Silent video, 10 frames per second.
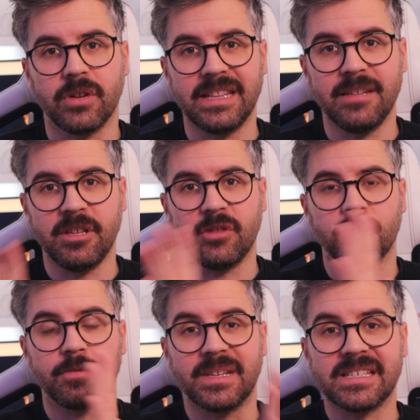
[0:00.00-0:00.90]
Los
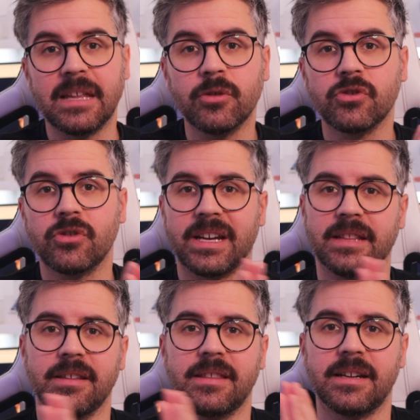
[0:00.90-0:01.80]
rendimientos pasados no
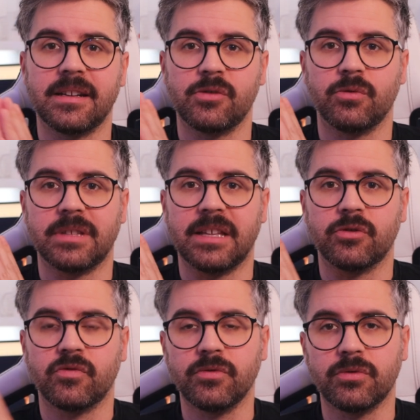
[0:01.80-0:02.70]
garantizan
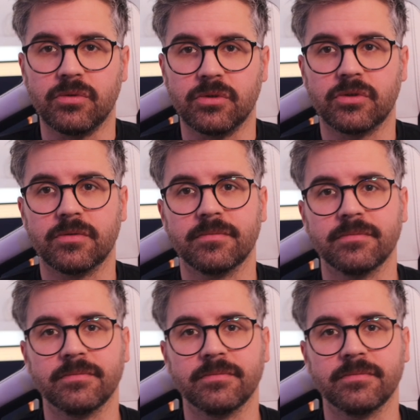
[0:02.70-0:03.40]
resultados futuros.